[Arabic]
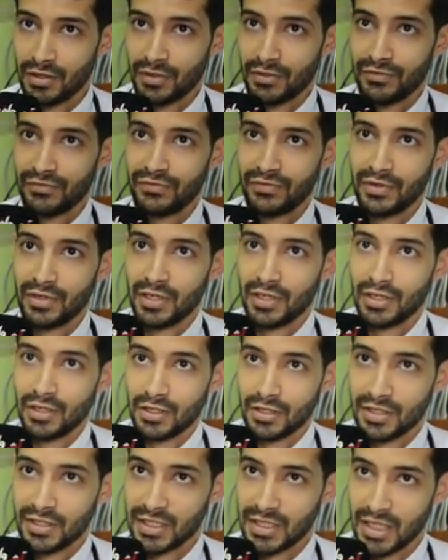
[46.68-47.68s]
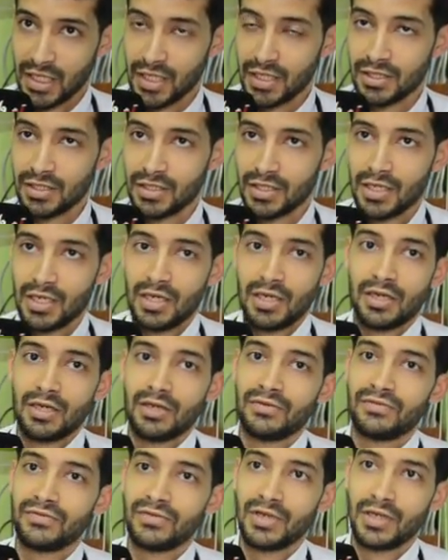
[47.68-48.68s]
في الصين
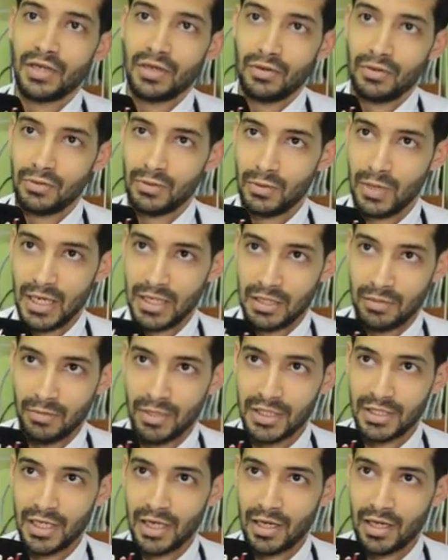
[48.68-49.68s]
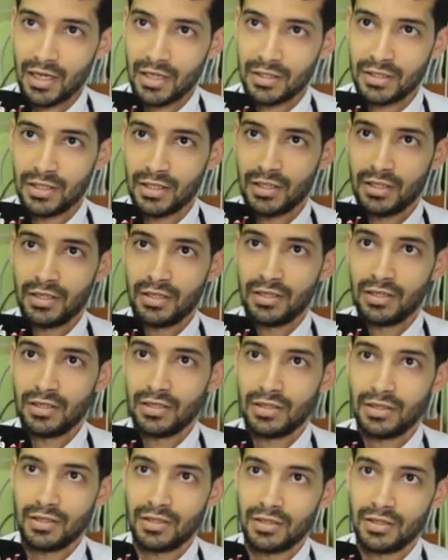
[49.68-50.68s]
في واحد المنطقه ديال
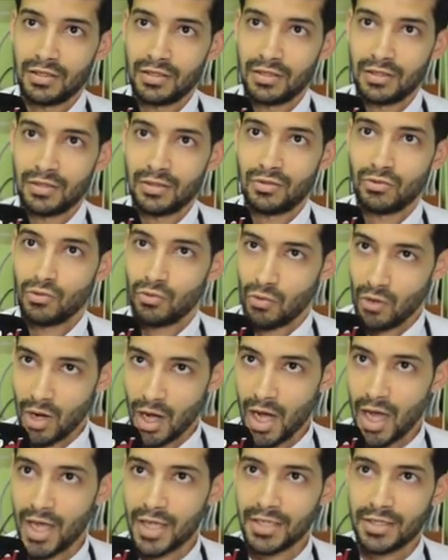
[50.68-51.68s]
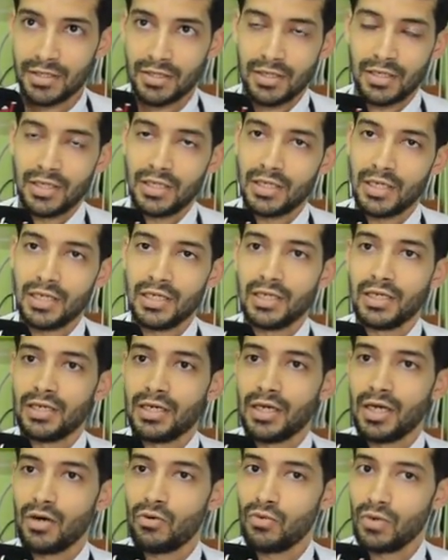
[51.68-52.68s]
آه، يوهان هي
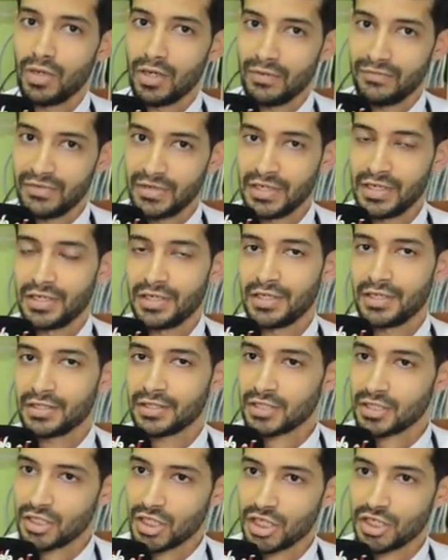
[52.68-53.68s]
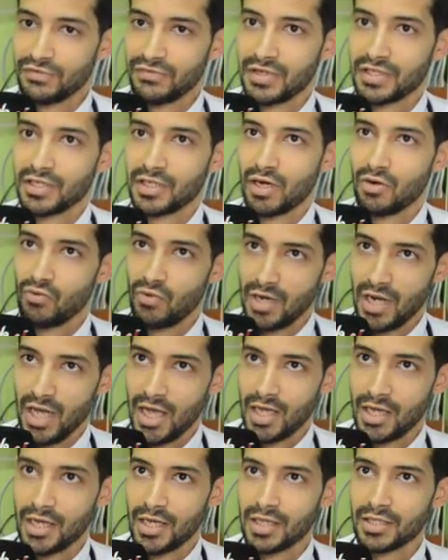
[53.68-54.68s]
اللي فين تكتشفت اول
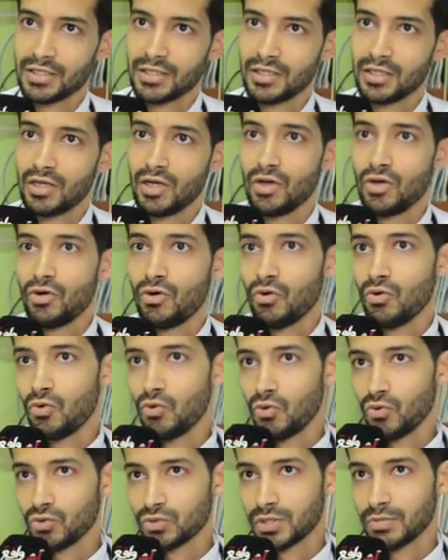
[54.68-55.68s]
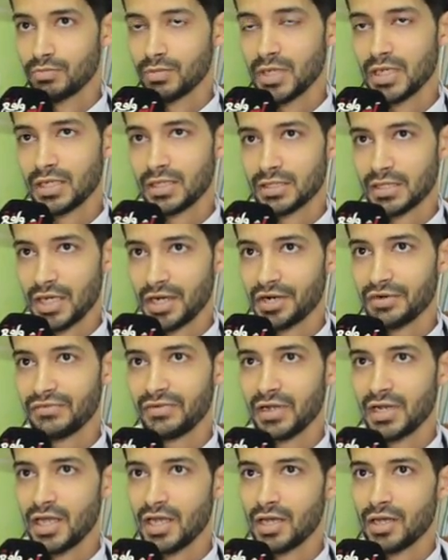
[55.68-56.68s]
حالات وتما
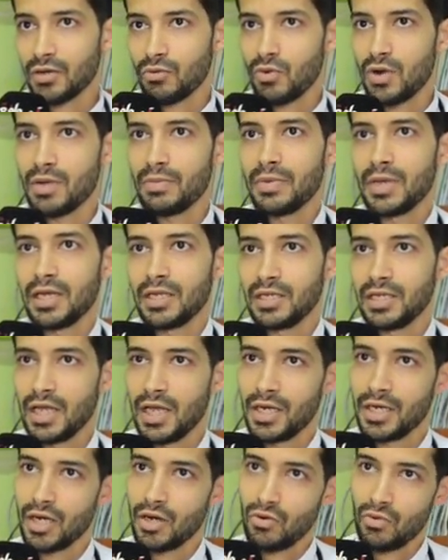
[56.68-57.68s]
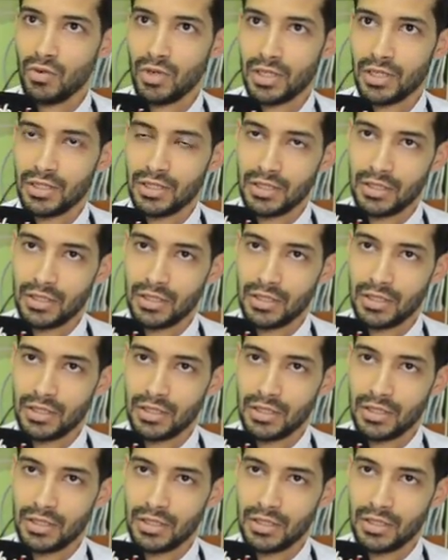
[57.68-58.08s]
تعرف على وباء لانه